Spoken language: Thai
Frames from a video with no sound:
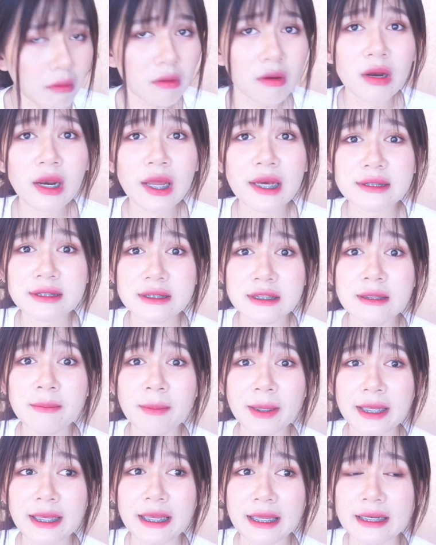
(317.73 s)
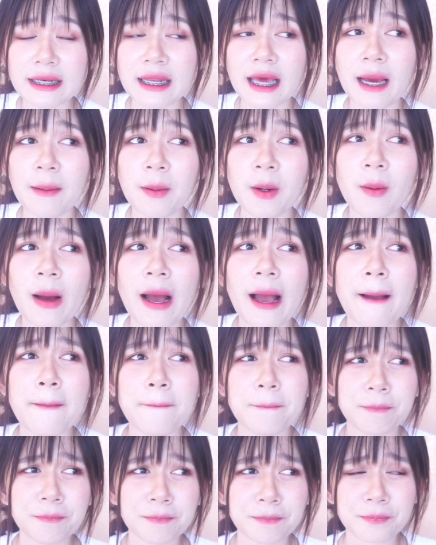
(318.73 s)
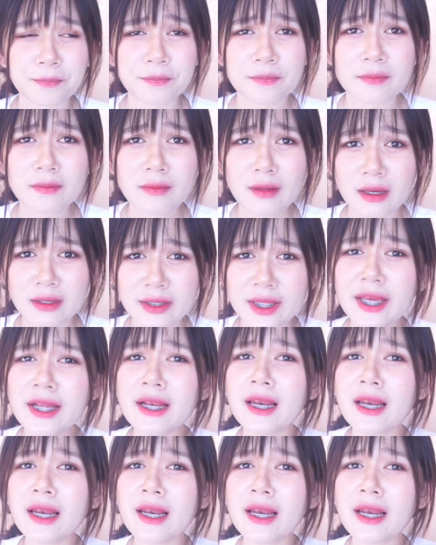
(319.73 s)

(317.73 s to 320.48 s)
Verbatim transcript: ก็เลยซื้อมากินนะคะเพราะว่ายิ่